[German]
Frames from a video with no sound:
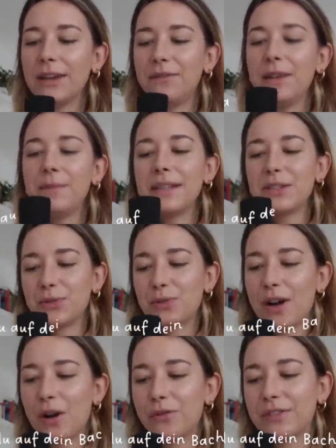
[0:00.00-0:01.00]
Wie bist du
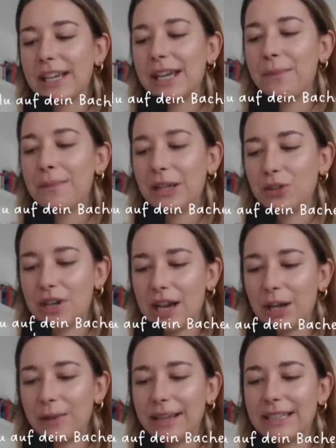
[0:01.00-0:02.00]
auf dein
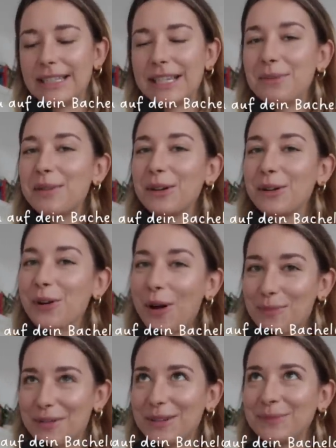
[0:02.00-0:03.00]
Bachelorarbeitsthema
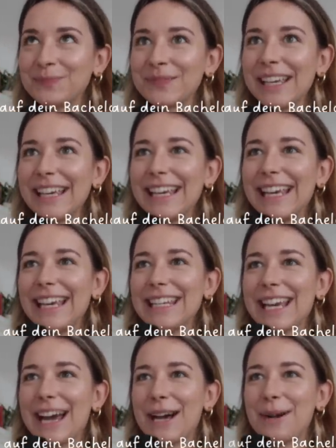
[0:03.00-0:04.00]
gekommen?
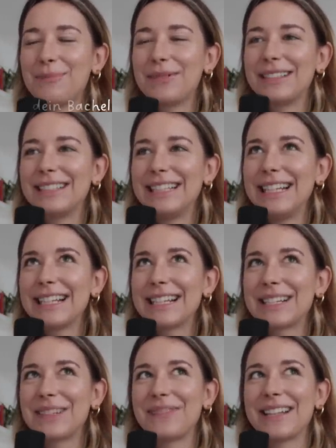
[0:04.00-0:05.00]
Ich habe
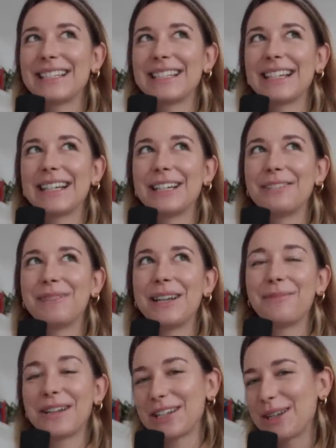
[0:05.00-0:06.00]
dieses Semester
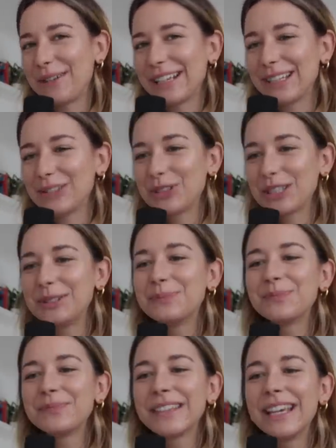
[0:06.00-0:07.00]
meine Bachelorarbeit
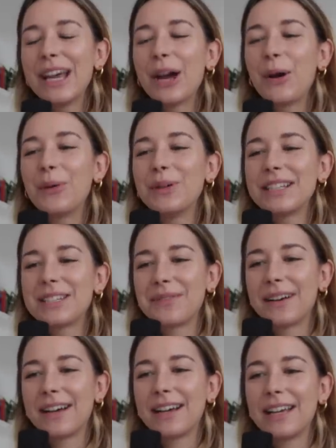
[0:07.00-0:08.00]
geschrieben und
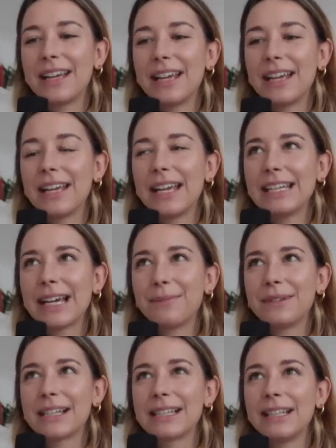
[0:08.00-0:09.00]
zwar ich habe
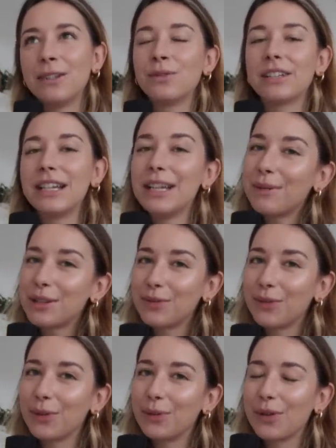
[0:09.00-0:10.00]
das in
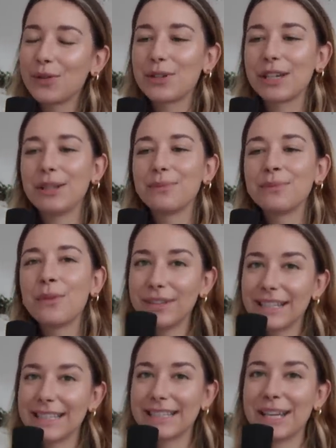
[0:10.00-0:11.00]
Unternehmensführung geschrieben und
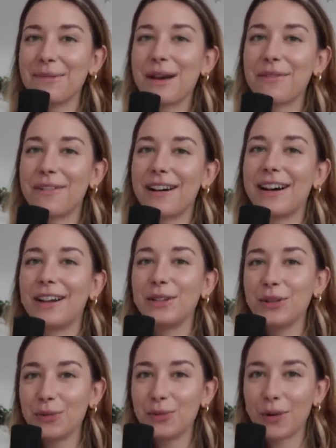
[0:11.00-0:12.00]
das Thema war
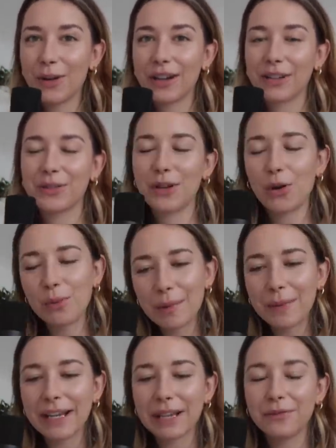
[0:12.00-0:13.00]
New Work, also der
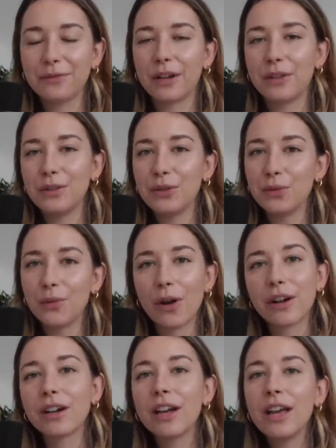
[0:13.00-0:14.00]
Oberbegriff war New
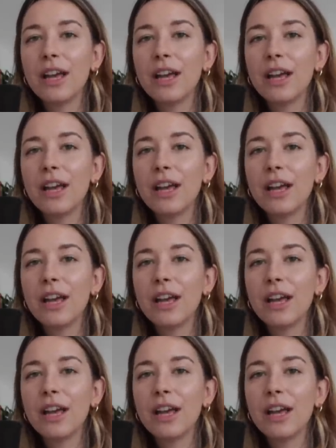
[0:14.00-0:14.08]
Work.